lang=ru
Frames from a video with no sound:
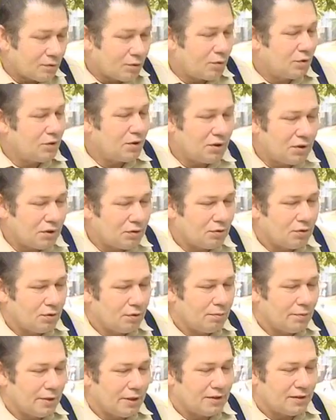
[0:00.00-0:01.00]
Очень
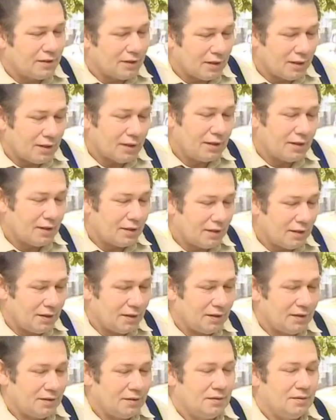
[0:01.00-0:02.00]
неудобно стало
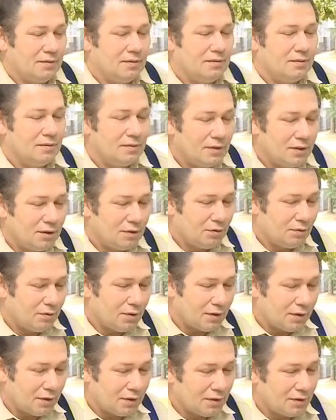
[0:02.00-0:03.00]
ходить не
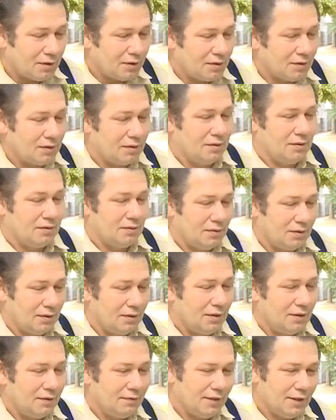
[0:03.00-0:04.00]
только
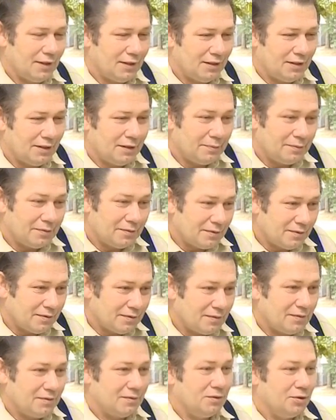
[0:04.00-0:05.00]
инвалидам,
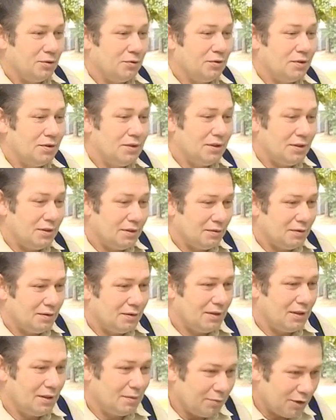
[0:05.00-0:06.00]
но и
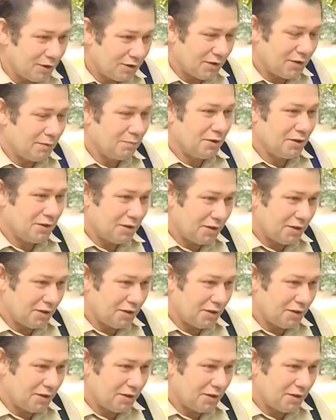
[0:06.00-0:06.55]
обычным